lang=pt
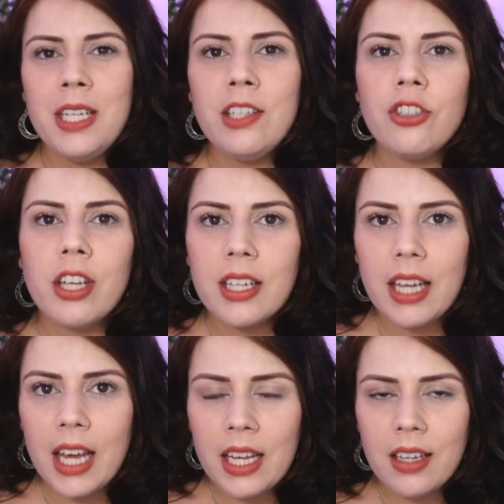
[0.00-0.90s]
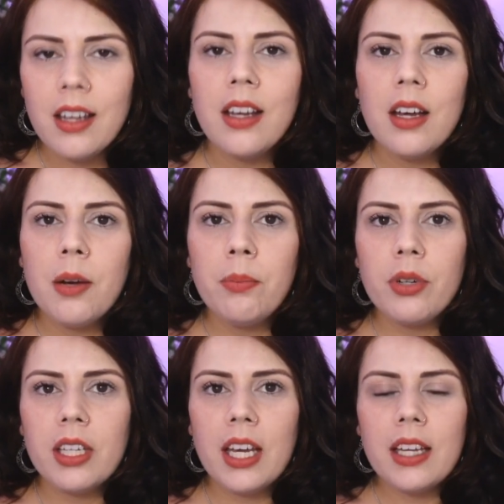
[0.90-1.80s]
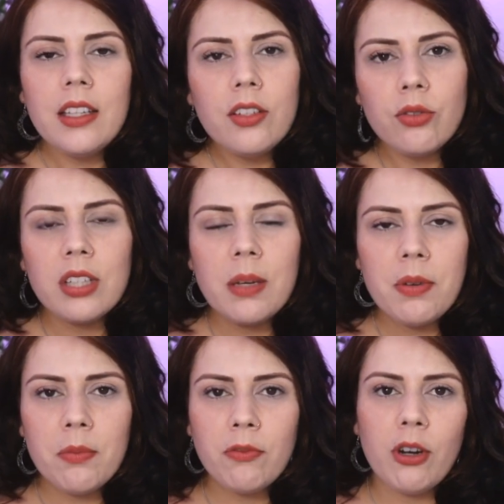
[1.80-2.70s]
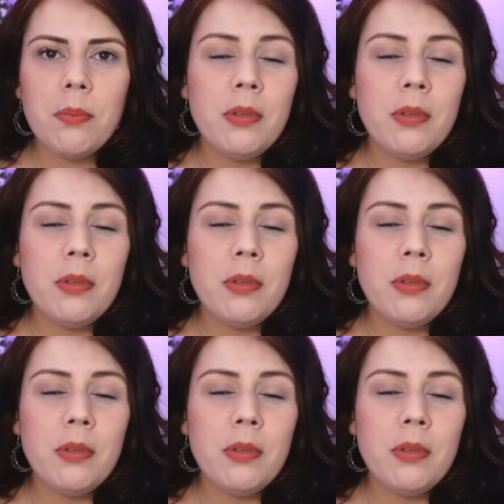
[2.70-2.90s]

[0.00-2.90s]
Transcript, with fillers: enxerguei porque isso sempre me foi,